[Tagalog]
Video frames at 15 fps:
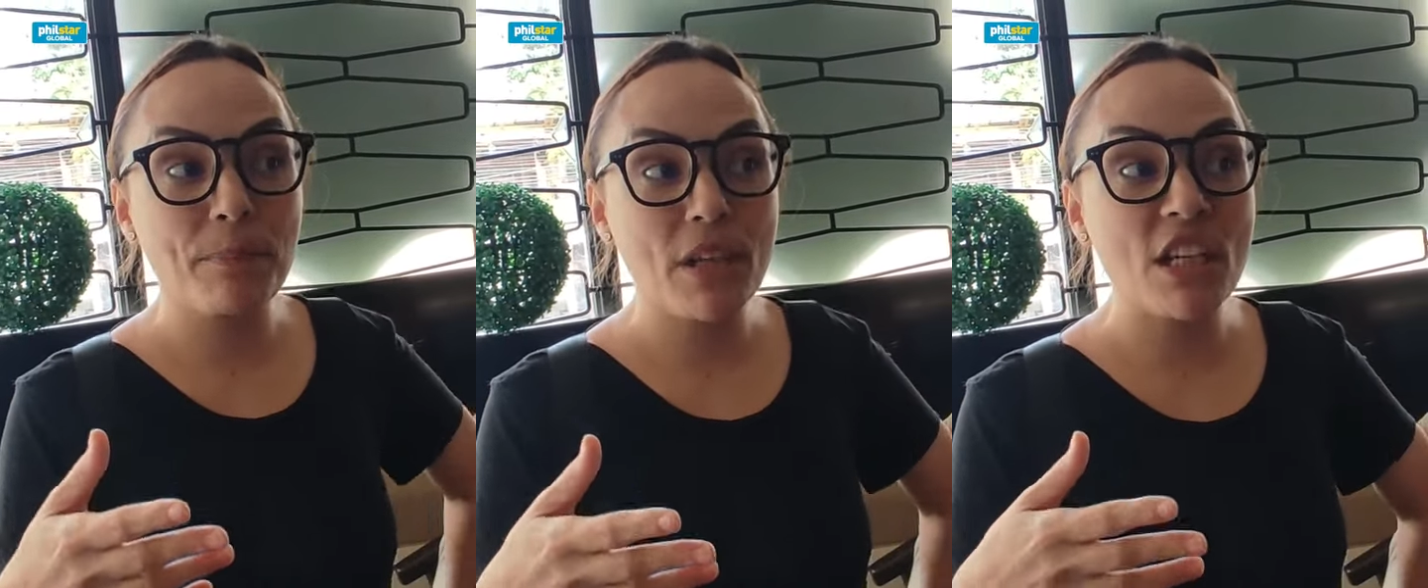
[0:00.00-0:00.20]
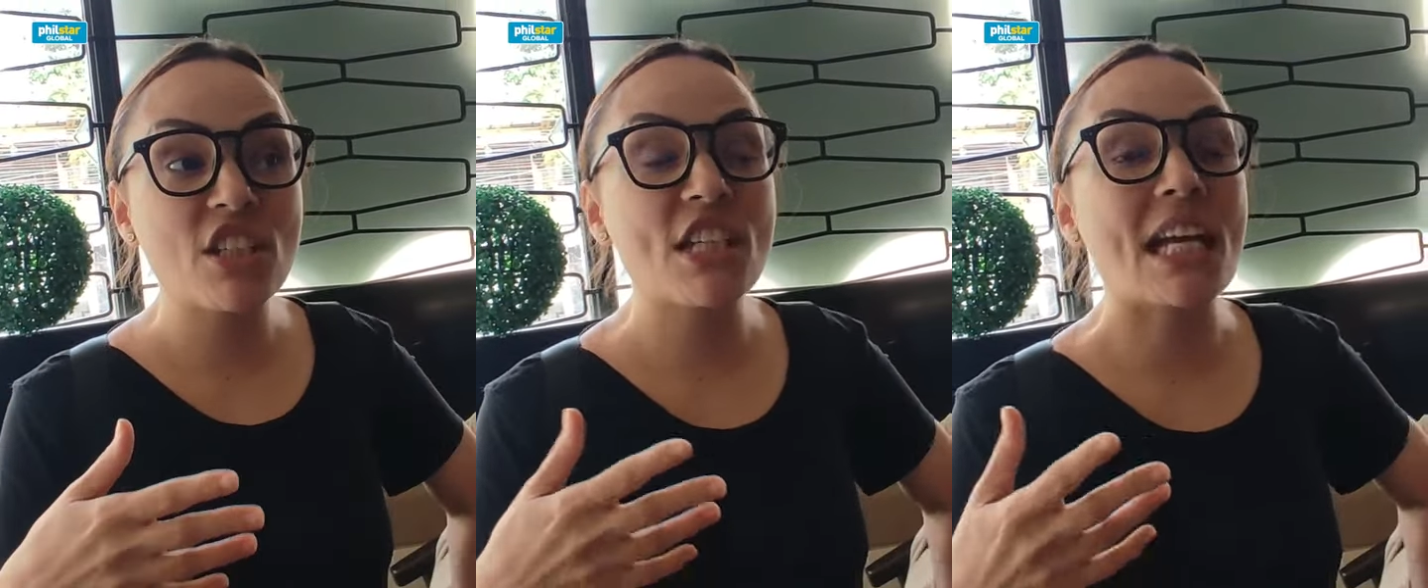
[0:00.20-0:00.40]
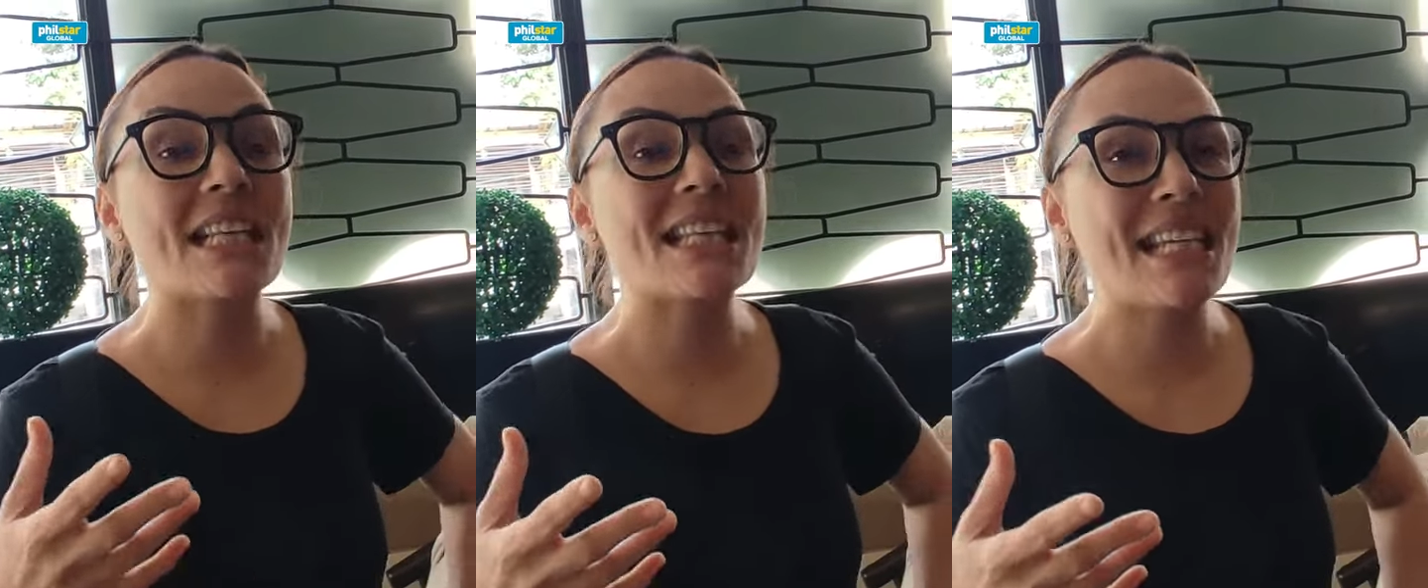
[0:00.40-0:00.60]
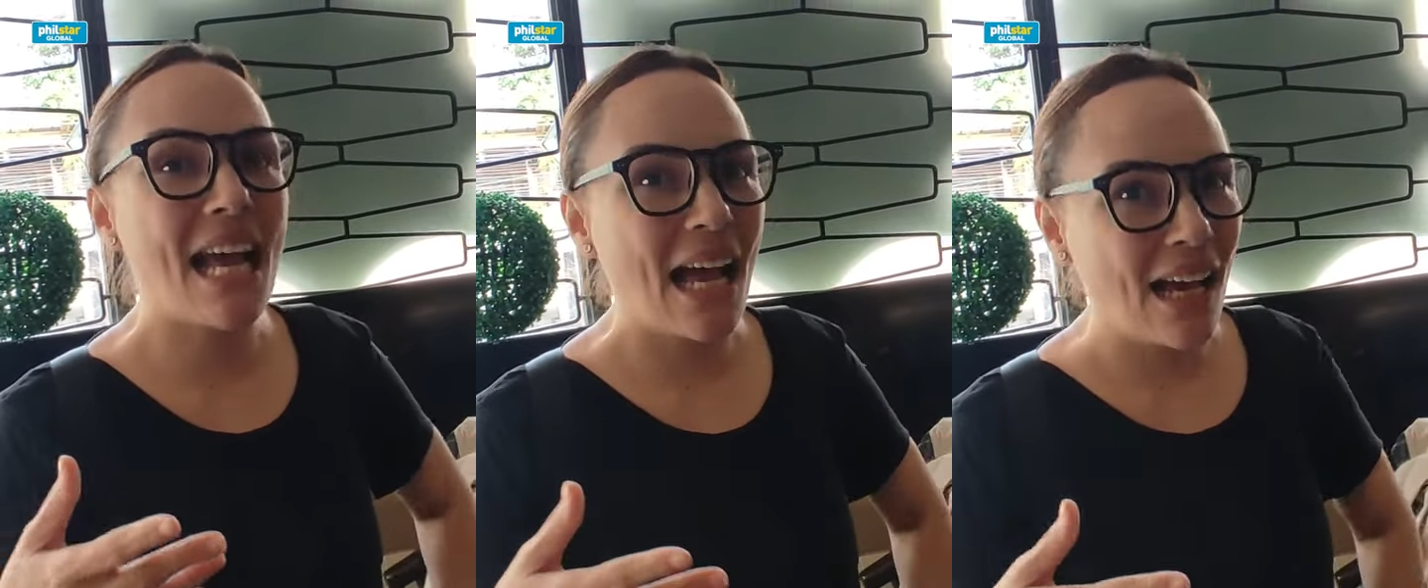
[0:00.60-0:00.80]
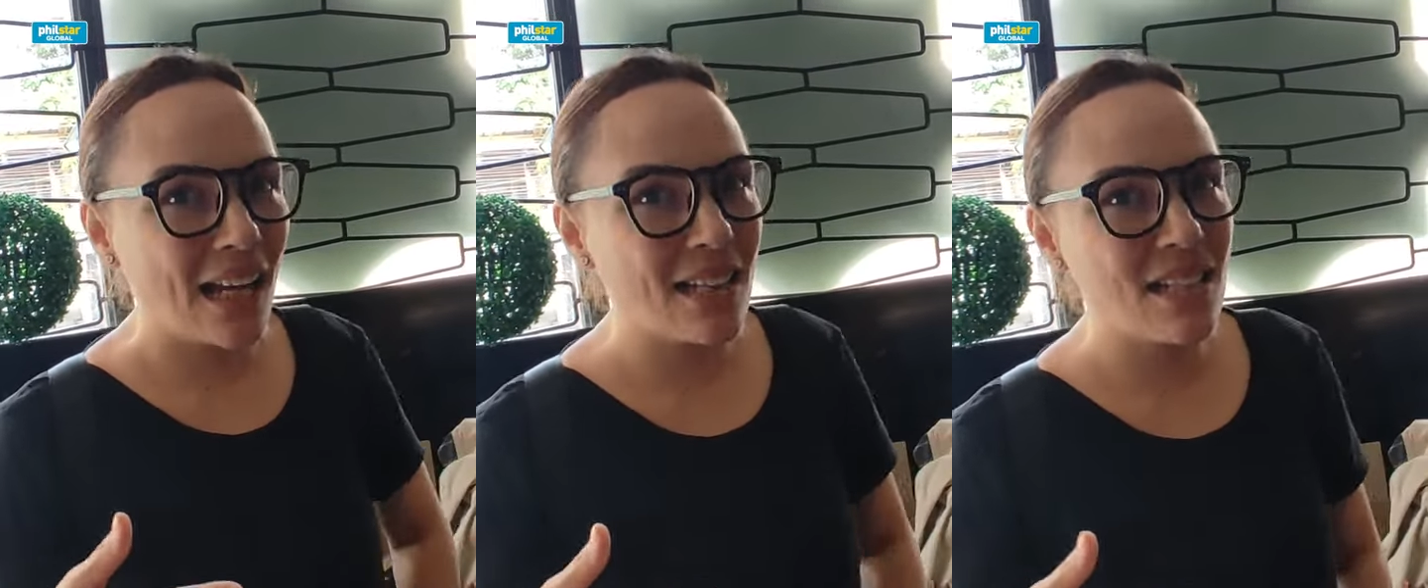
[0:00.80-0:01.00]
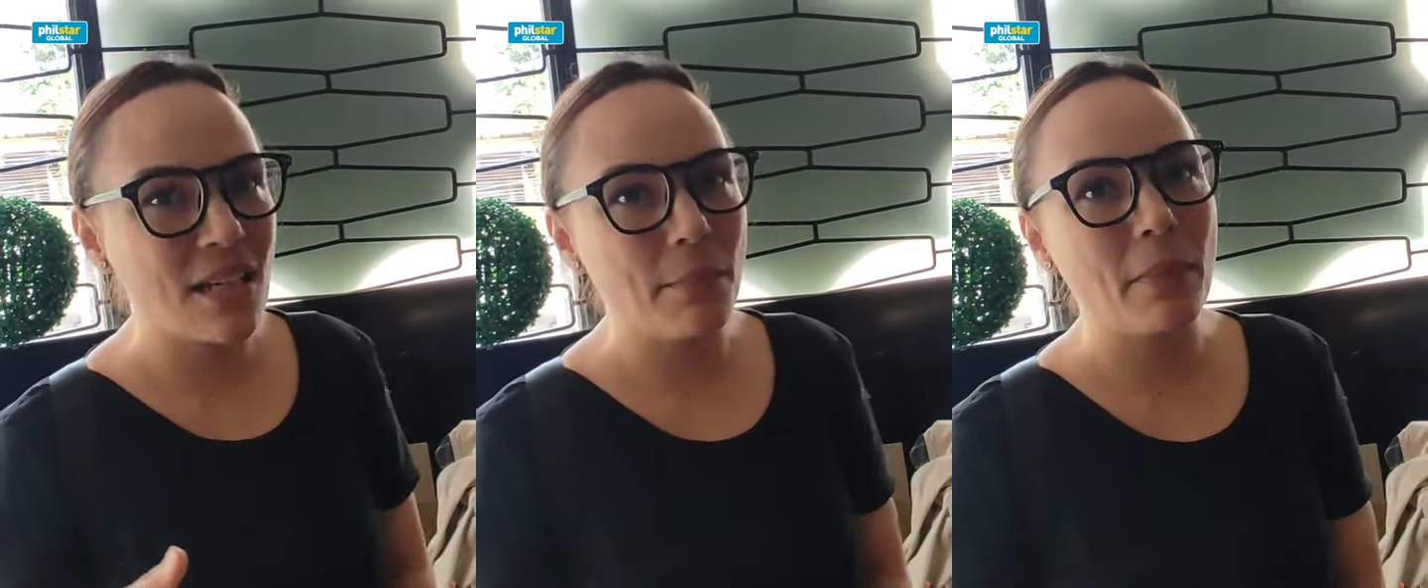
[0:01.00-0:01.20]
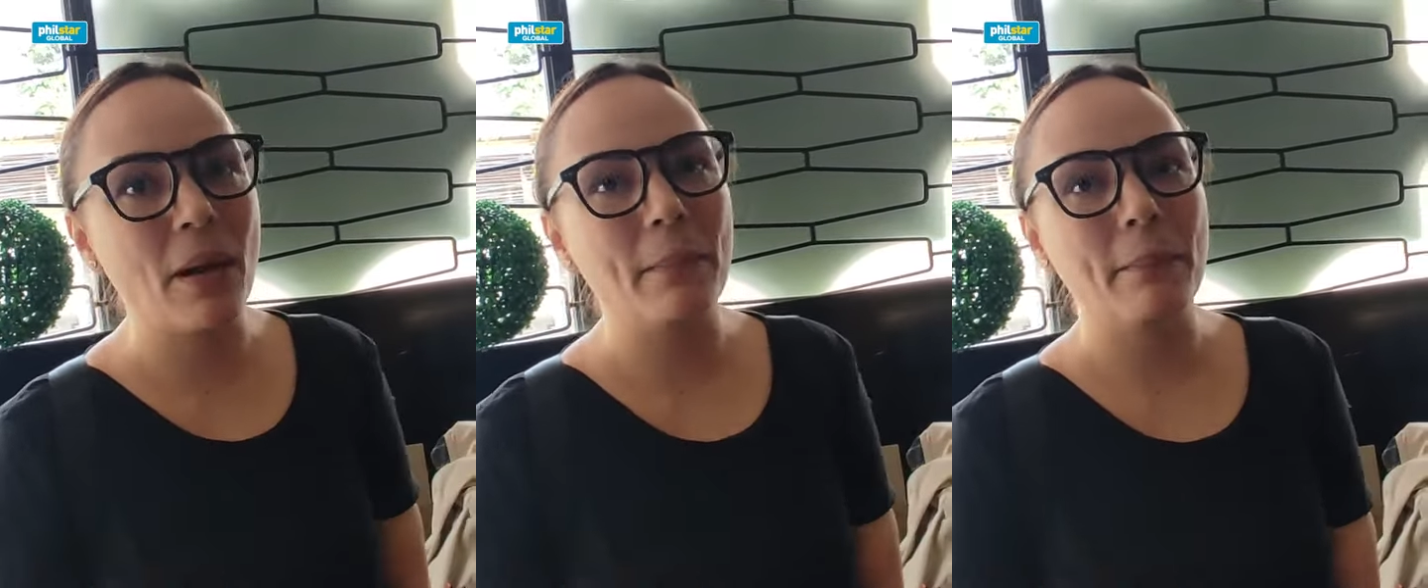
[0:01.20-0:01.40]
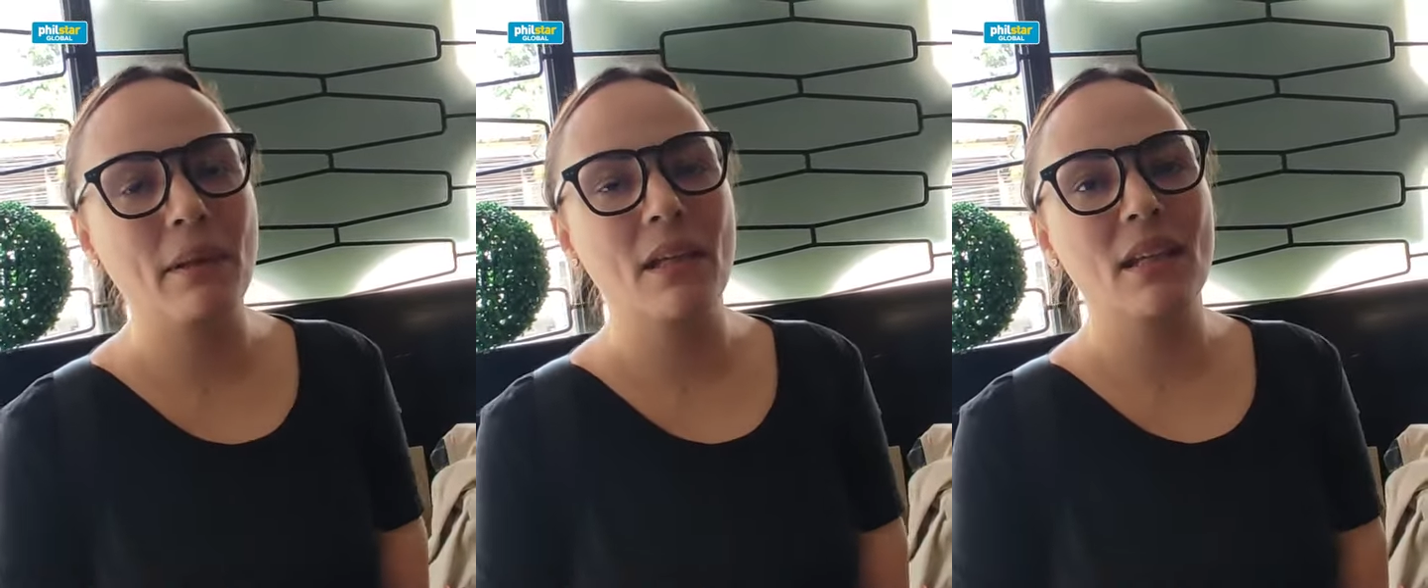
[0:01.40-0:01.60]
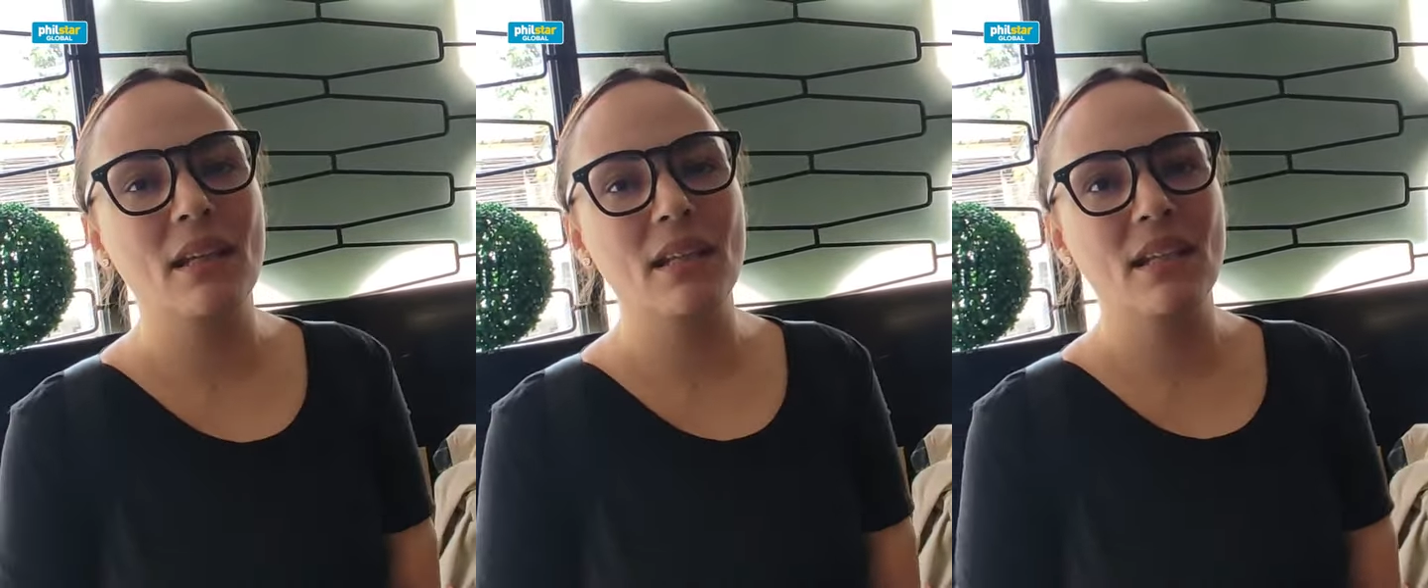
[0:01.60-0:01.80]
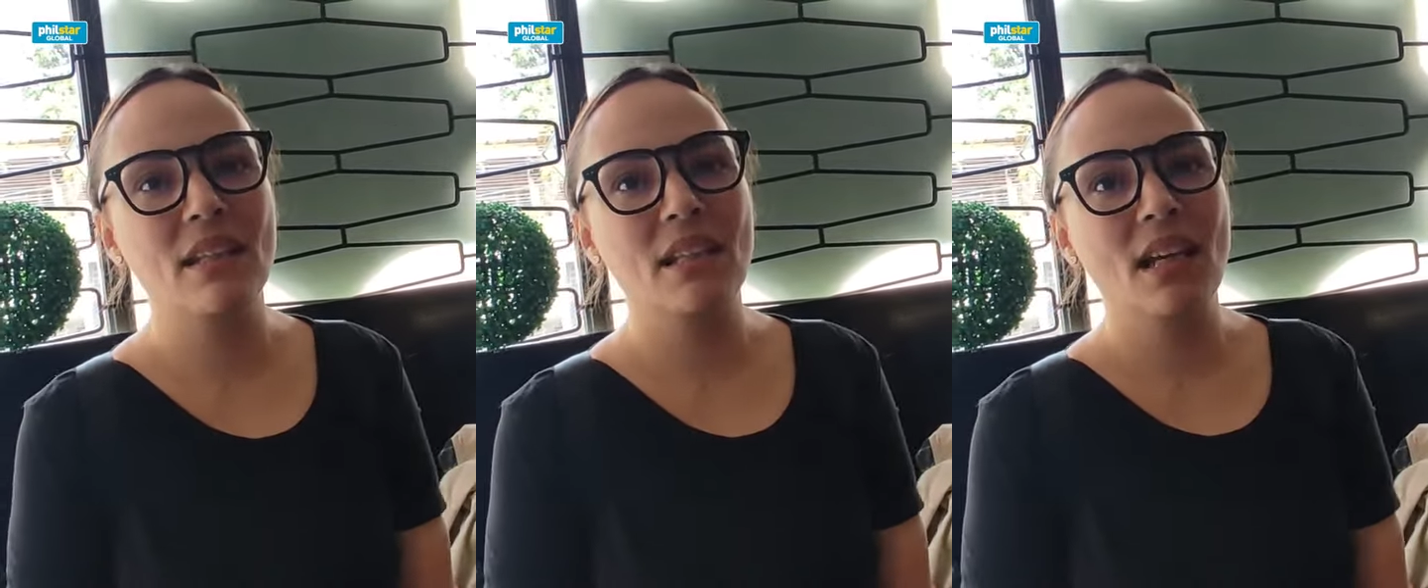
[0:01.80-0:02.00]
nag-chat sa akin si Ma'am.
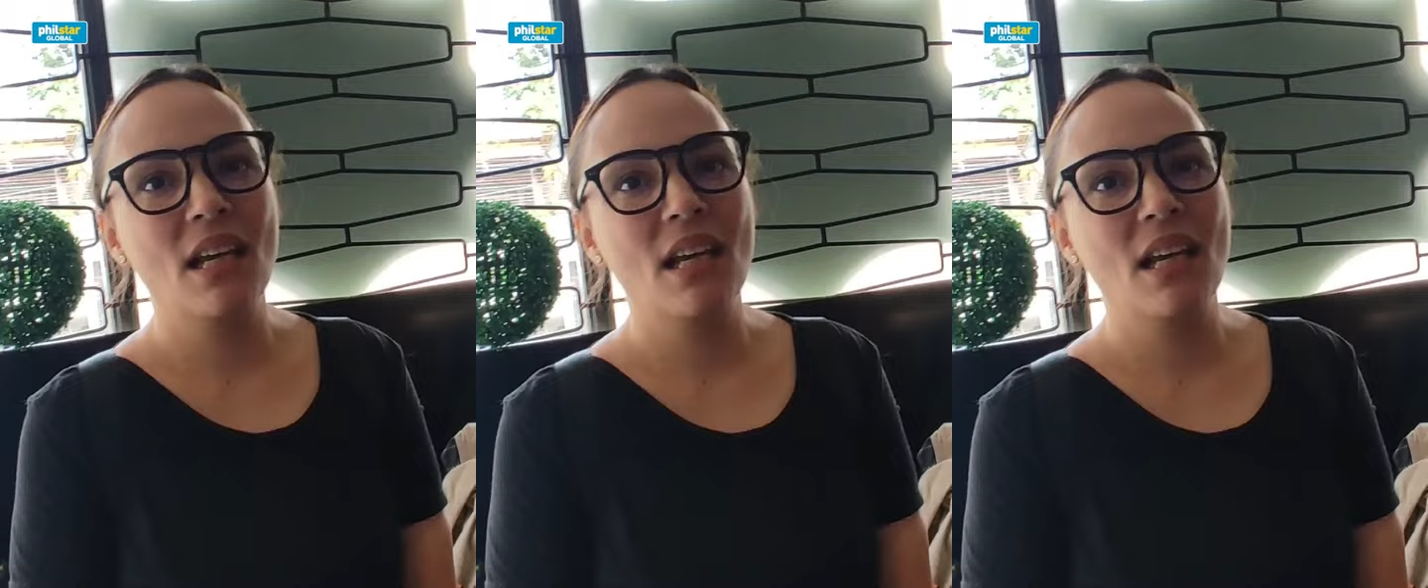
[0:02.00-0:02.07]
Mm.